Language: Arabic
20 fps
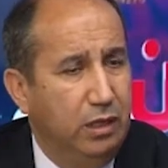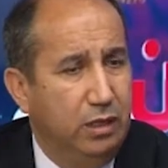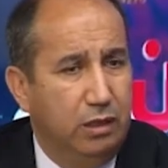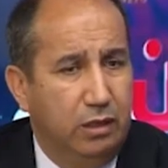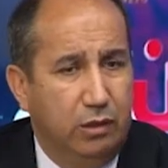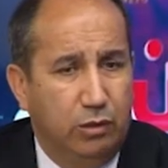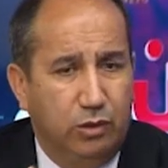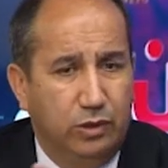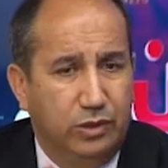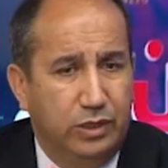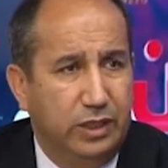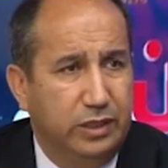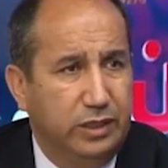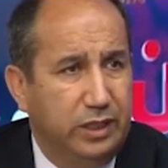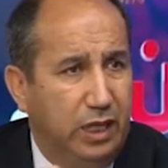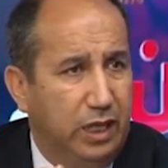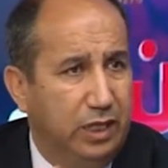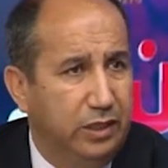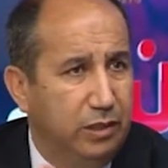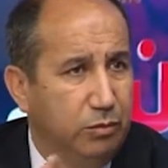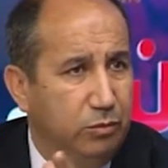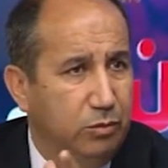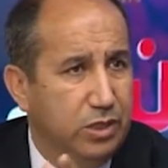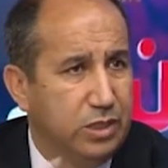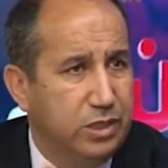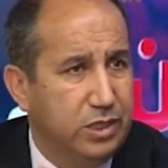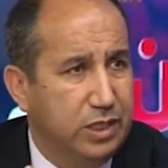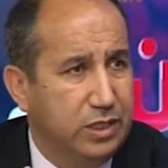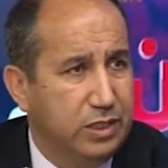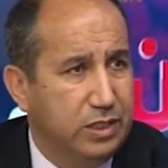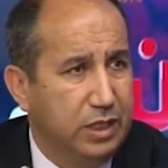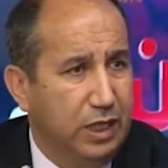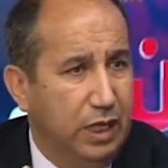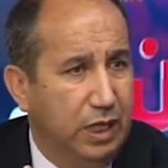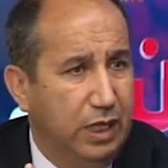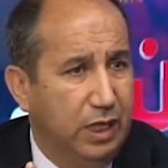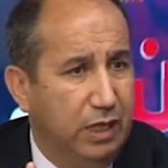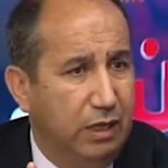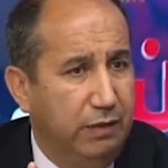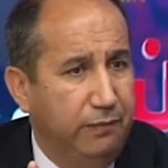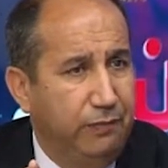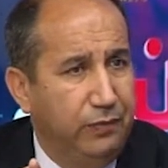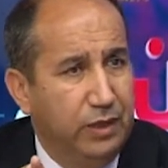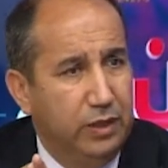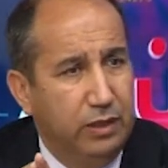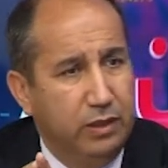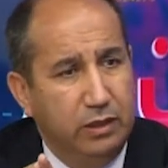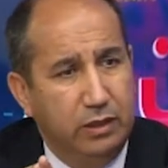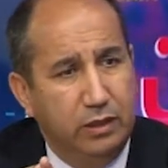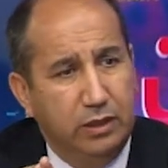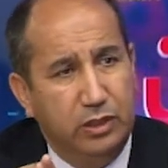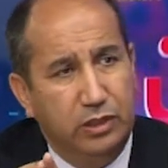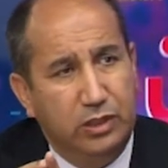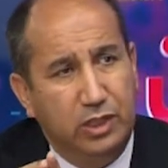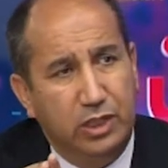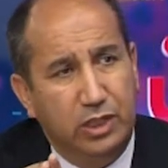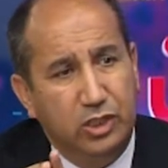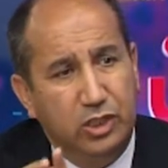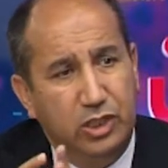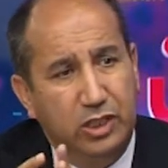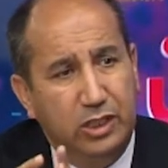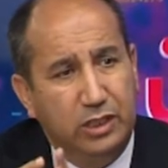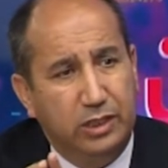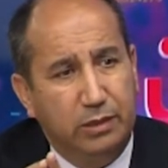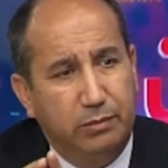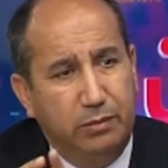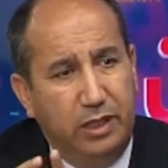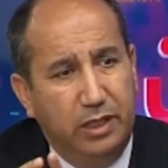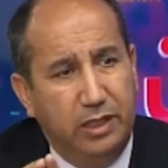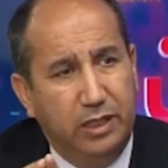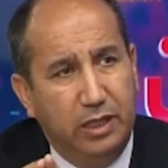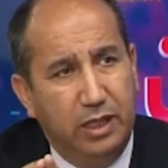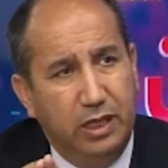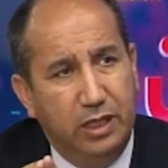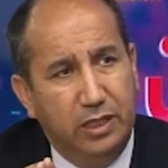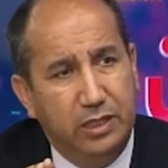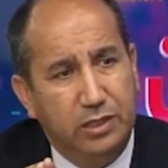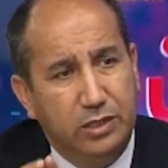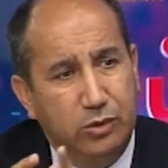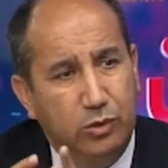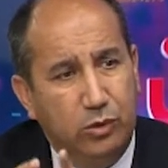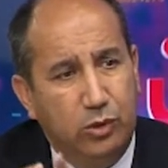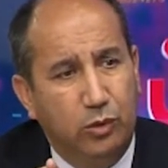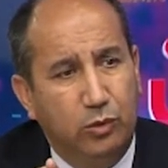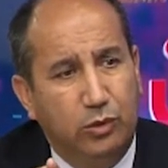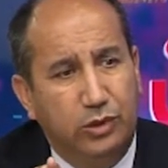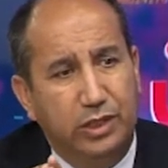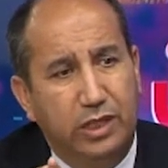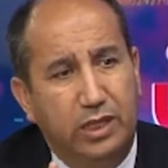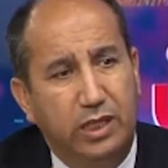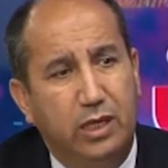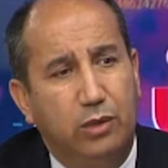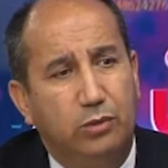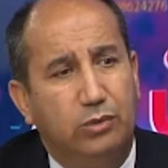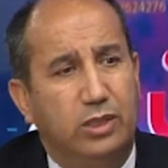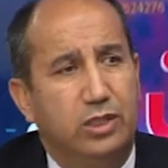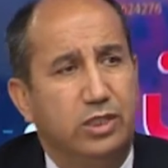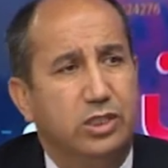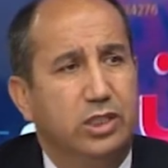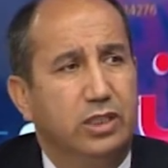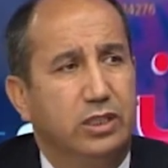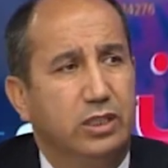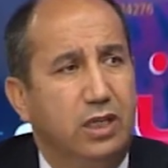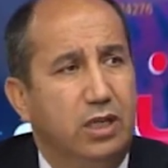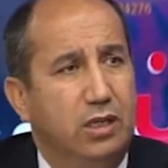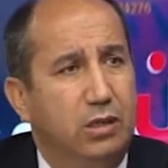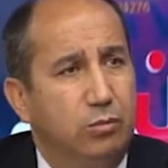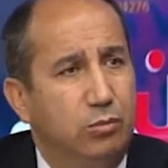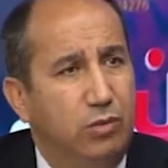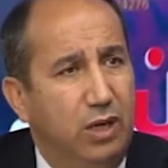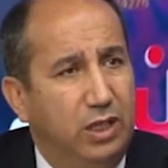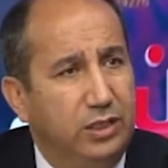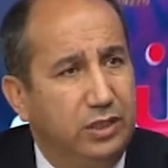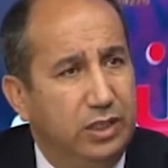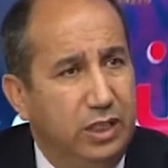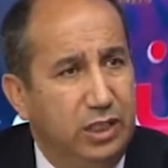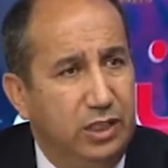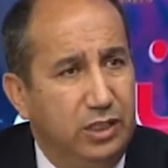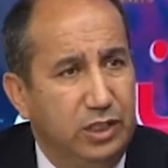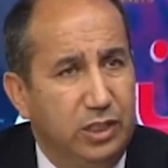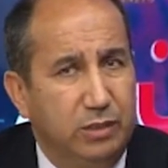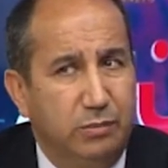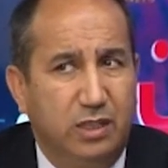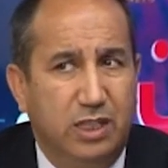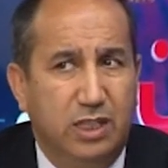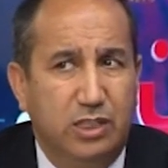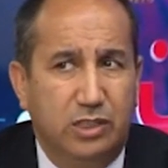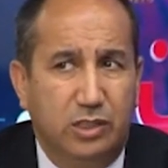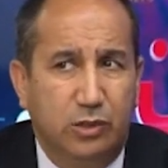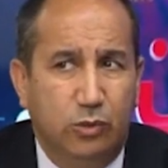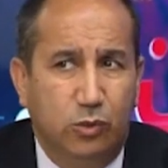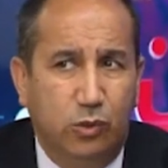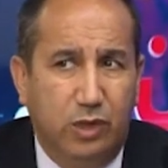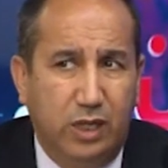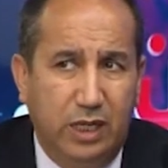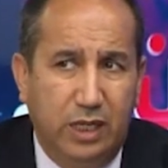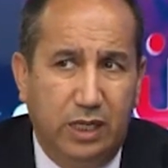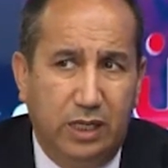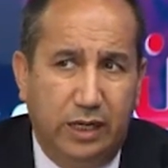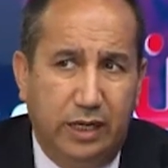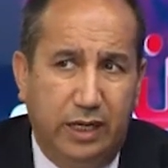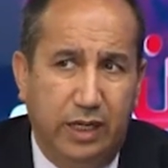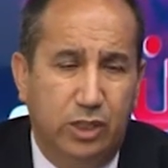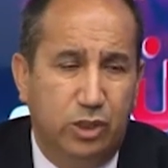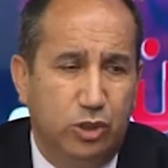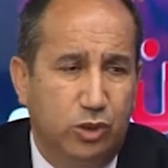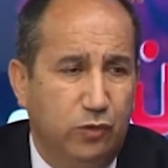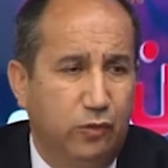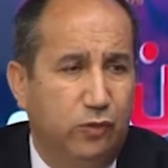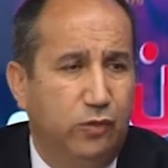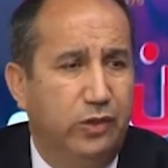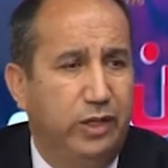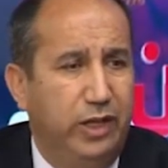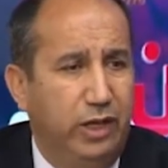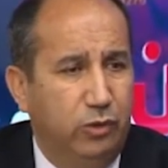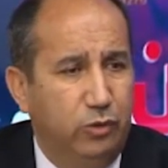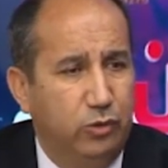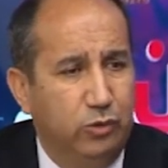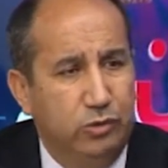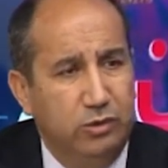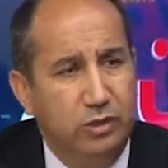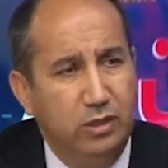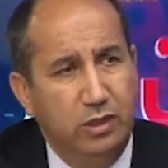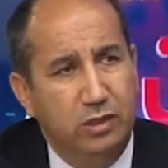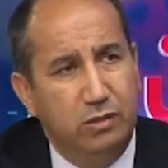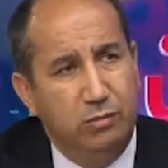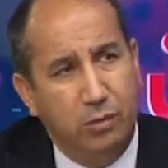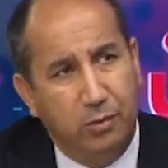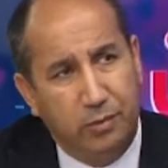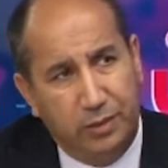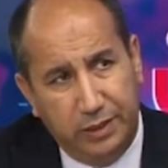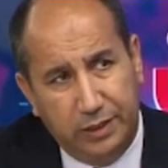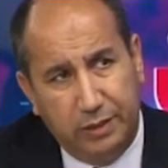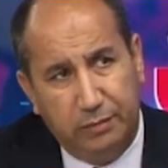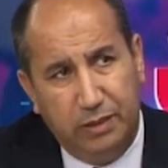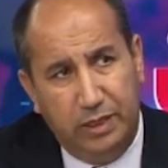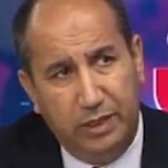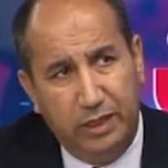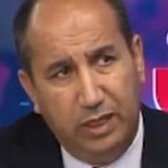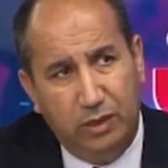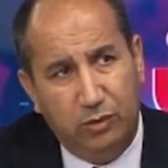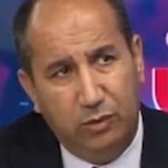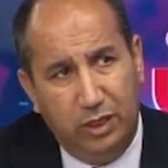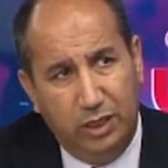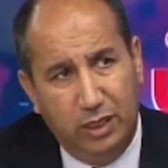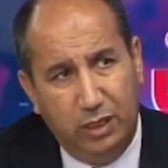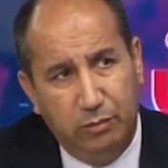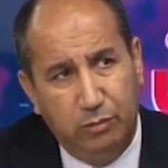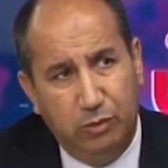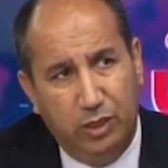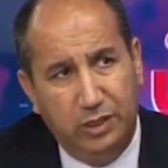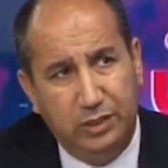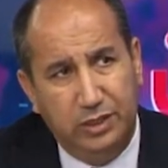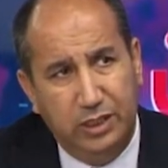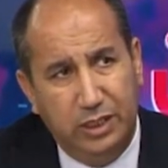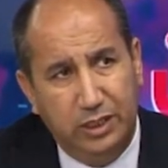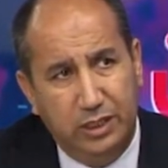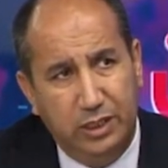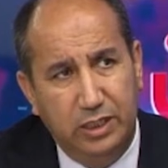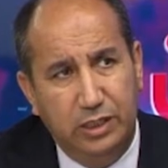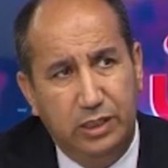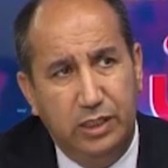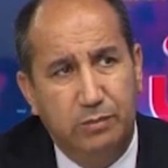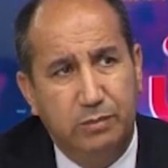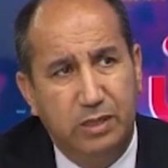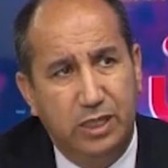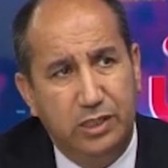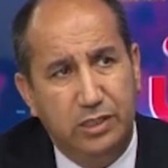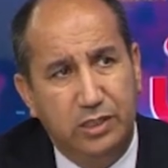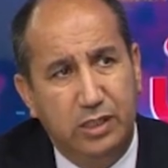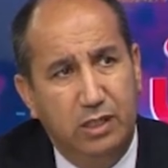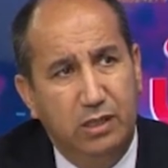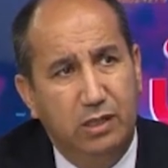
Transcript: القدرة تاع هذه المؤسسة على آه، تنشيط طبعا هذا السوق الوطنية وتنشيط معدل اندماج وراح نشوف ونحكوا ممكن طبعا نحكوا على معدلات اندماج صحيح.